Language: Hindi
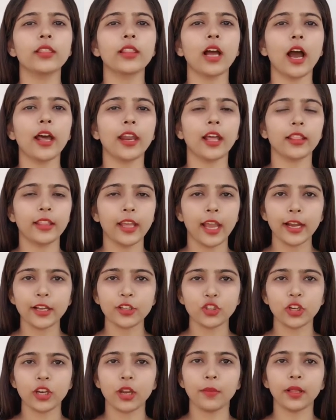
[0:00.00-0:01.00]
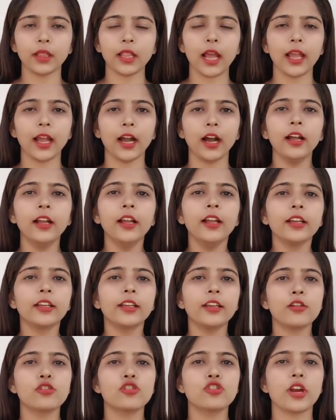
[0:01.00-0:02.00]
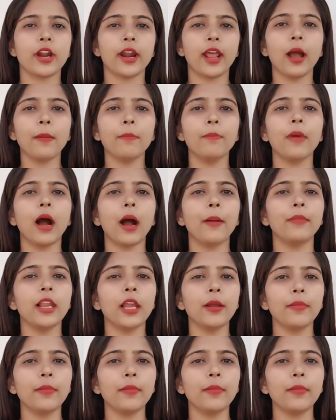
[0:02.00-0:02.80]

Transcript: थानाध्यक्ष ने बताया कि शराब मामले में